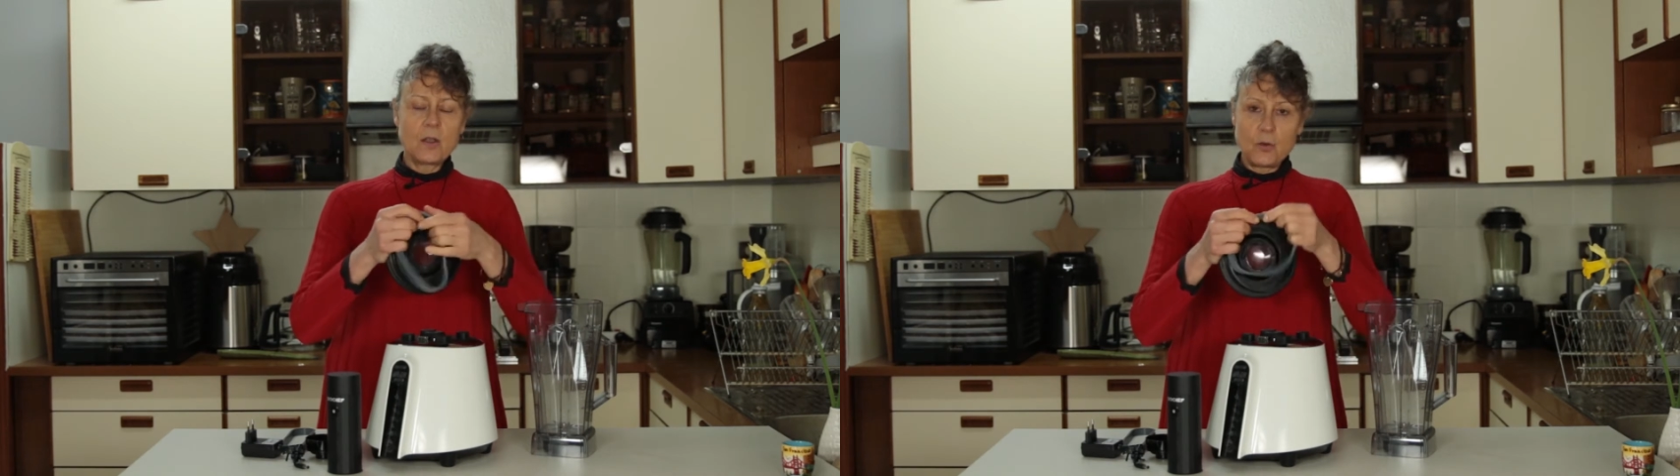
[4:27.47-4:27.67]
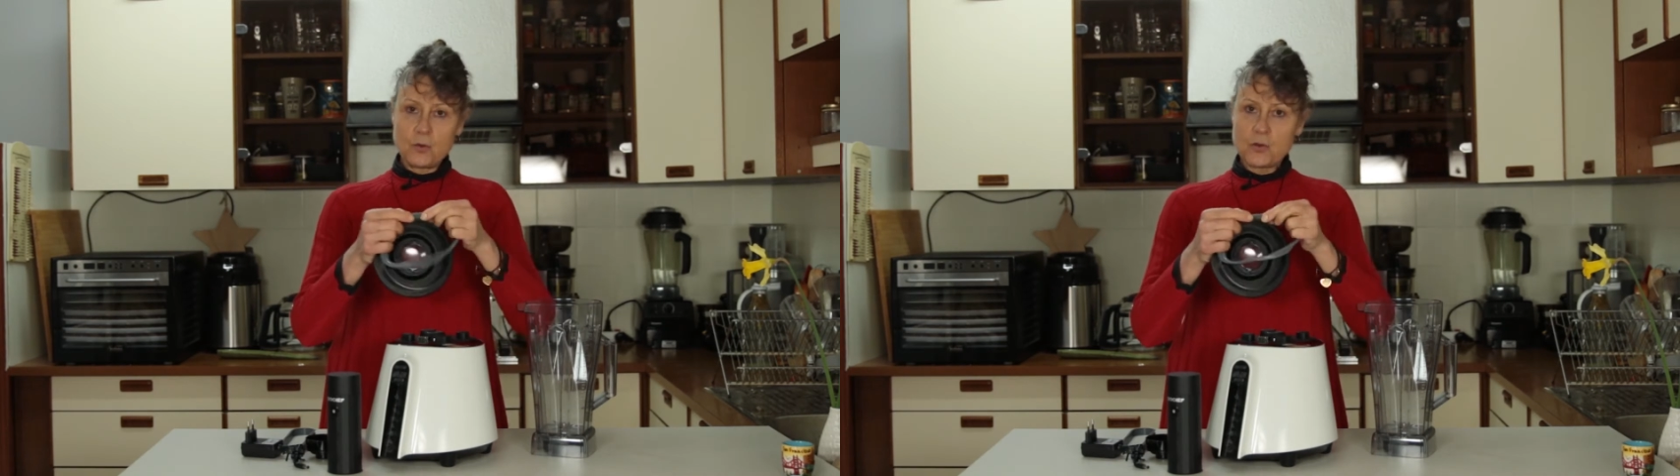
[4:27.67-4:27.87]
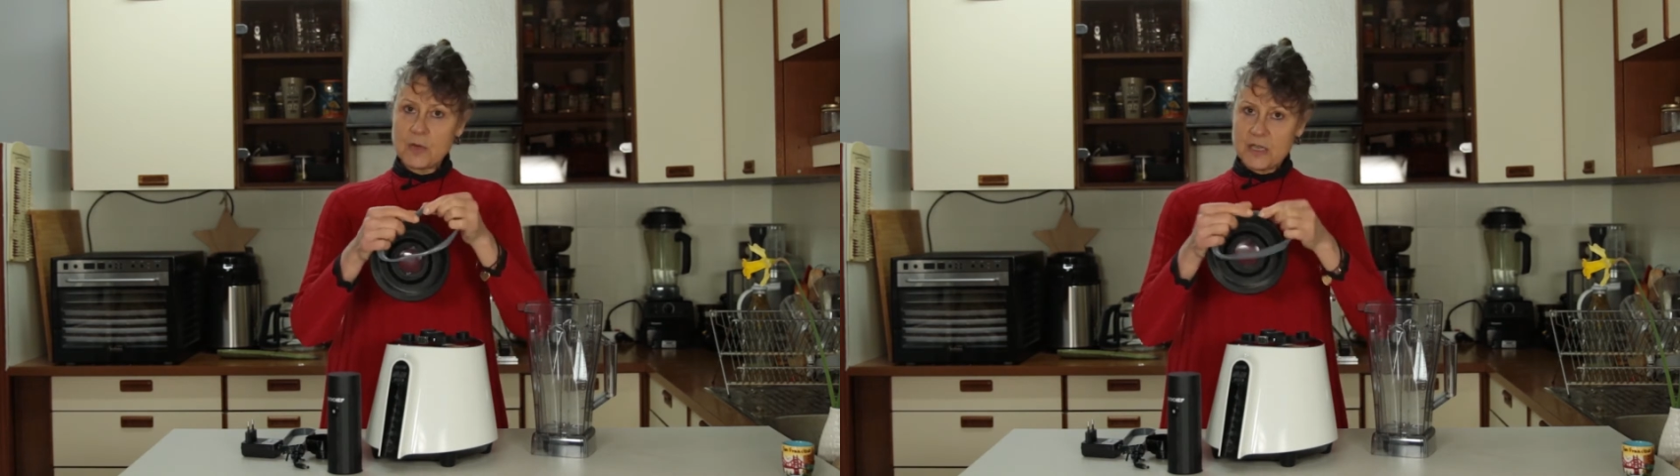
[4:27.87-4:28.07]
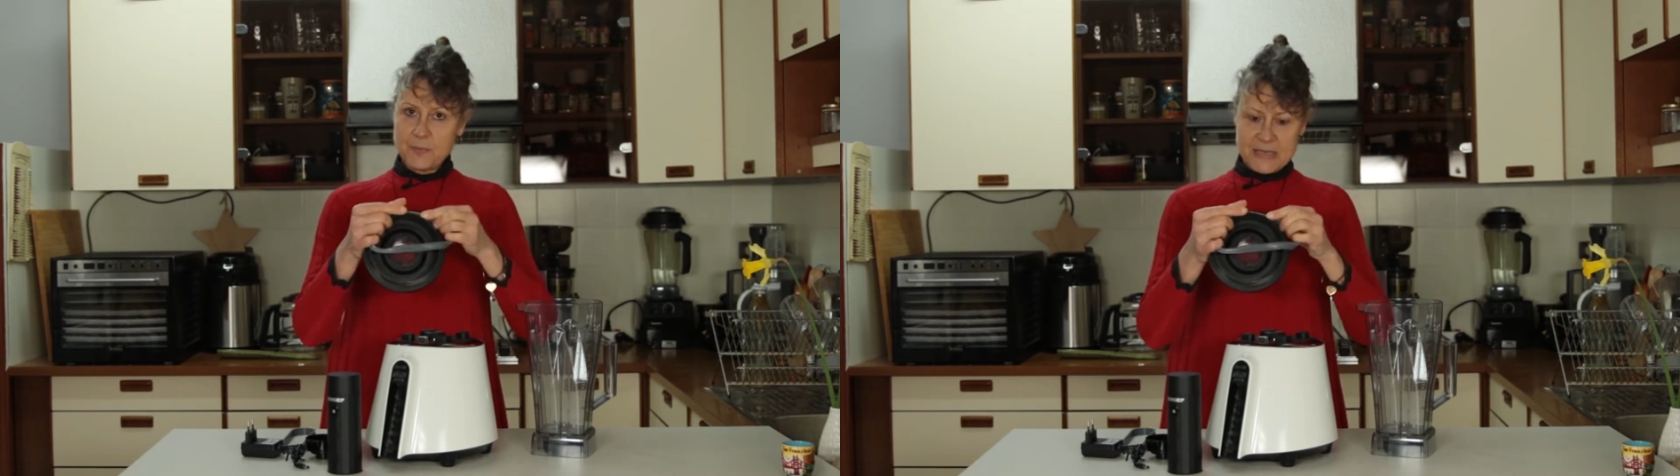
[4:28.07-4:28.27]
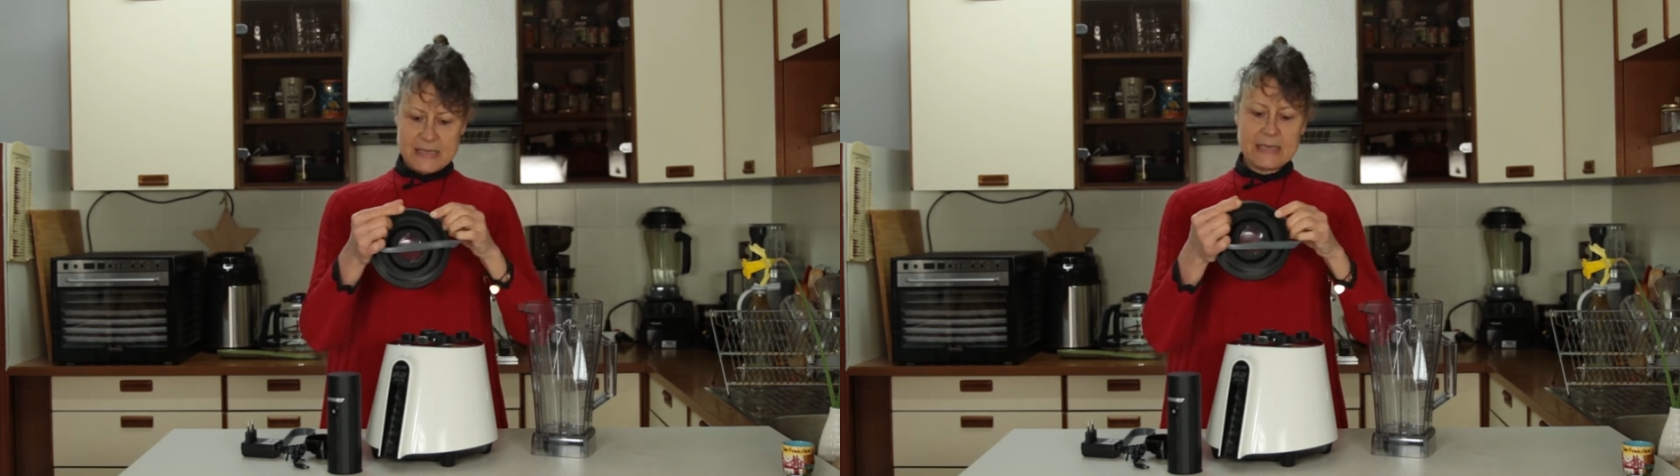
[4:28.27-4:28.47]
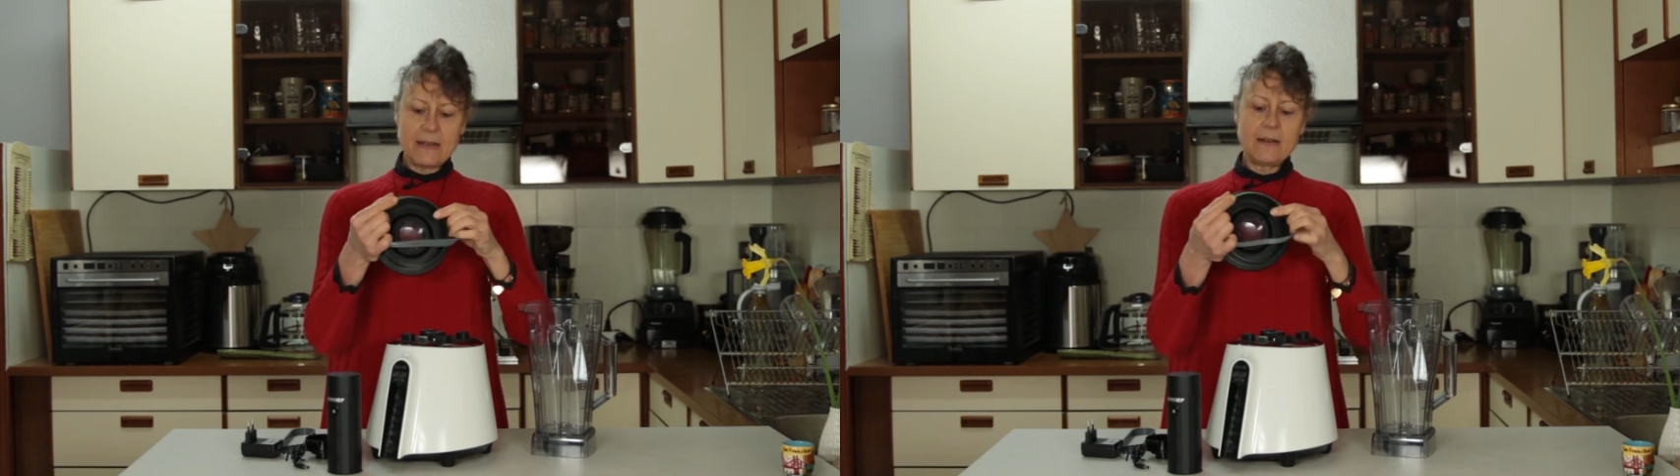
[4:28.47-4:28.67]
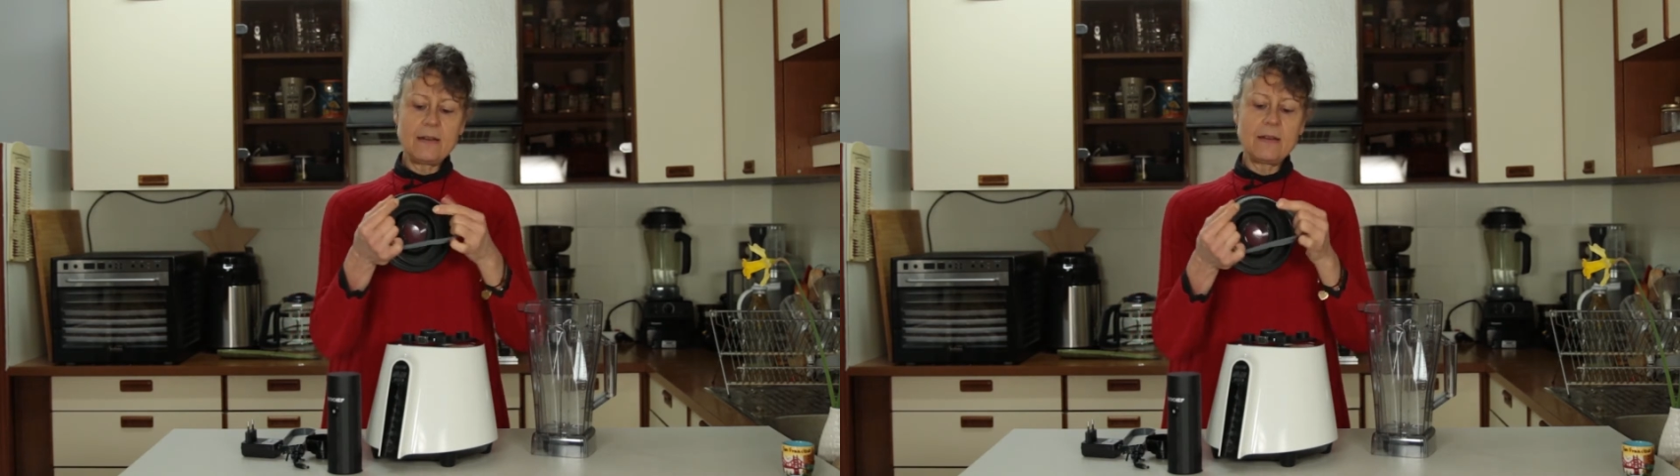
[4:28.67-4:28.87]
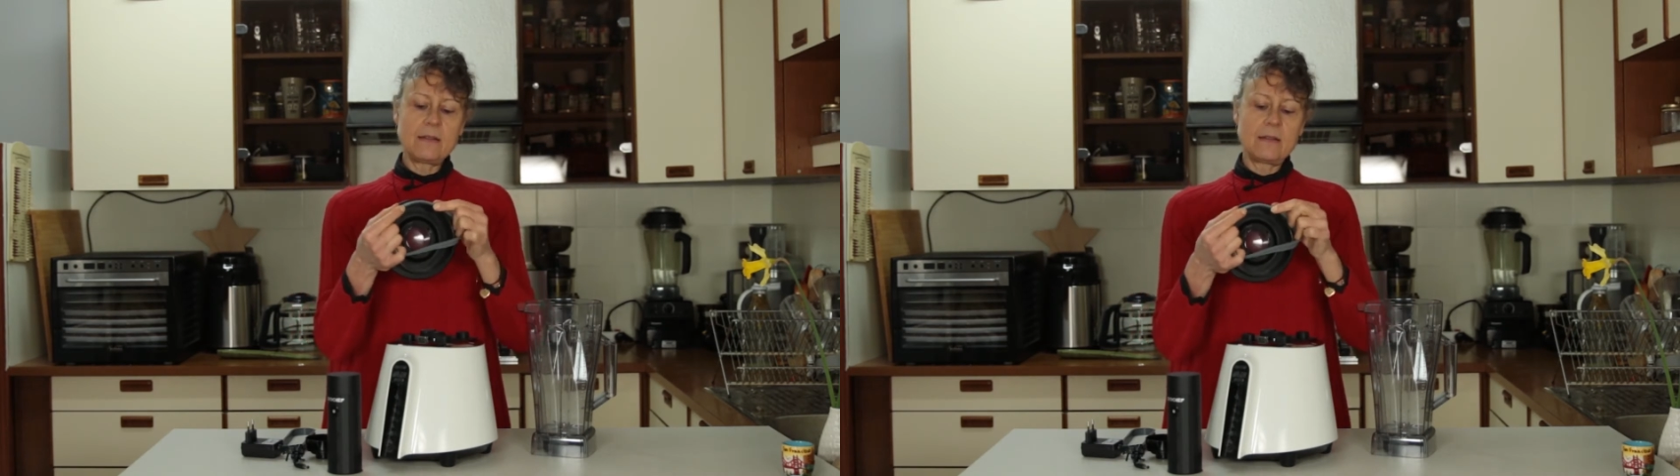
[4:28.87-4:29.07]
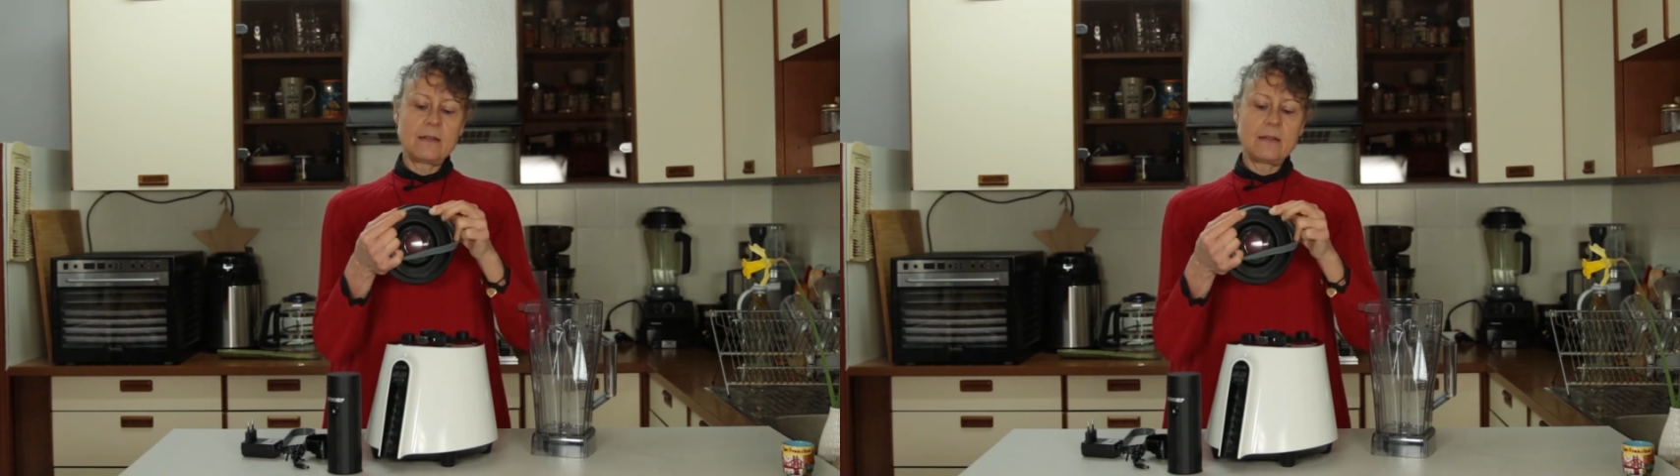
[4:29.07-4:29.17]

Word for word: le joint spécial